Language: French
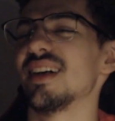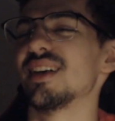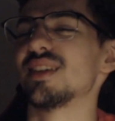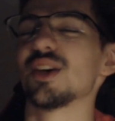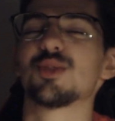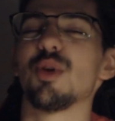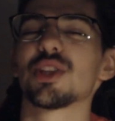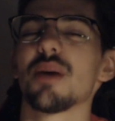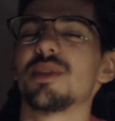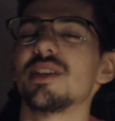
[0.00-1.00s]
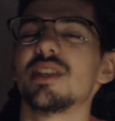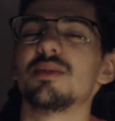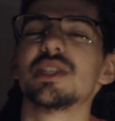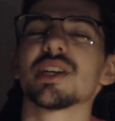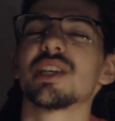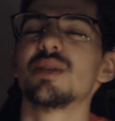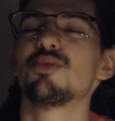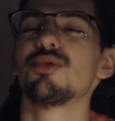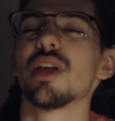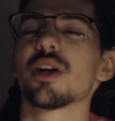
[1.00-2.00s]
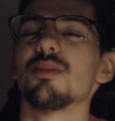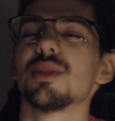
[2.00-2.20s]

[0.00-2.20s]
C'est insupportable ces, petits cris qui poussent là comme